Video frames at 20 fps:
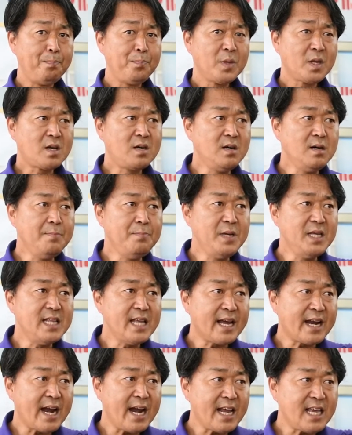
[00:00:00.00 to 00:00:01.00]
그
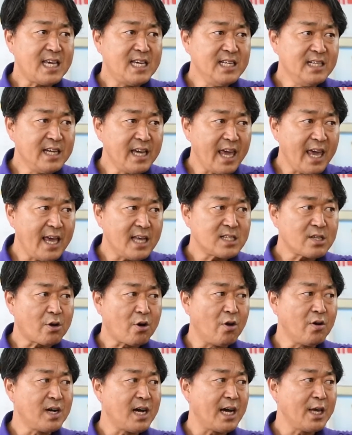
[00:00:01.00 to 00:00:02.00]
미네랄의 기능에 의해서
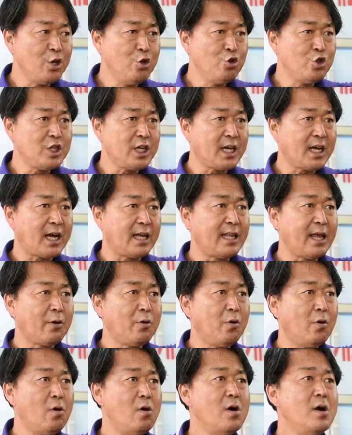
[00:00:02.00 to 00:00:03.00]
건강이 유지가
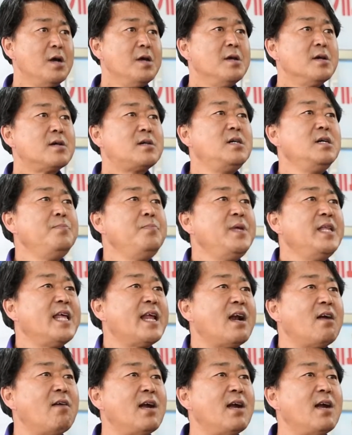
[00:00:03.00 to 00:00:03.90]
되고 그 미네랄을